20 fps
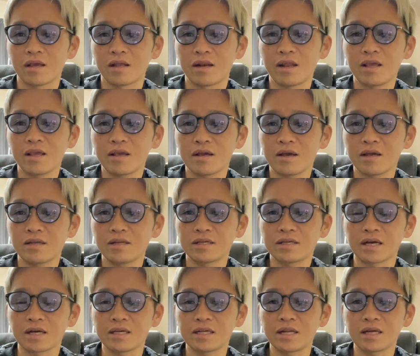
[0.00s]
恋愛に
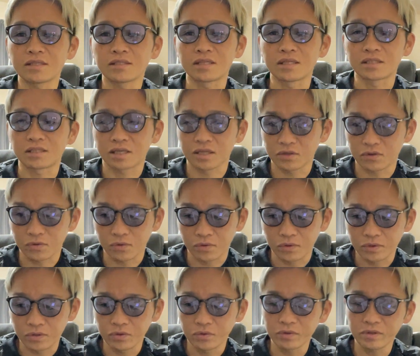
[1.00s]
限らずですけど、
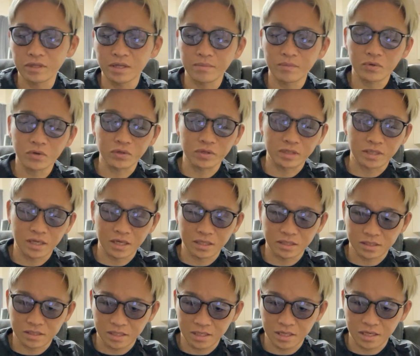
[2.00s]
いろんなものに
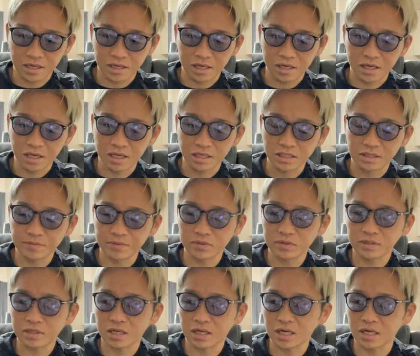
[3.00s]
対して、えー、自
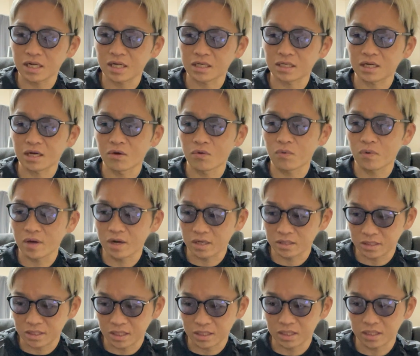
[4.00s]
分からなんかオファー
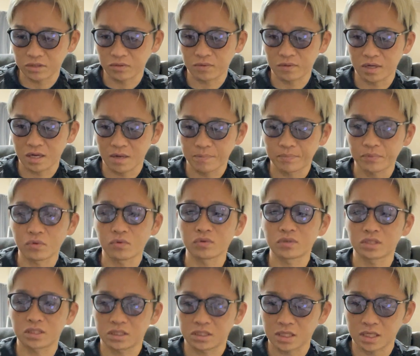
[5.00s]
したりだとか、
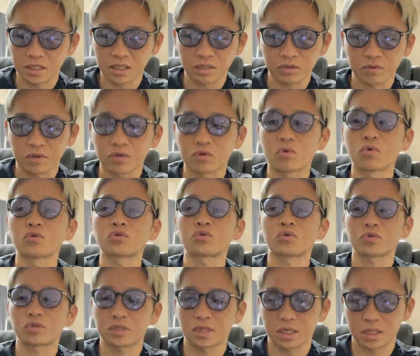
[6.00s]
アプローチしたりだとか、交
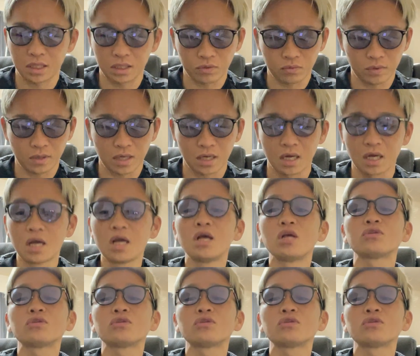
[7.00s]
渉したりだとか、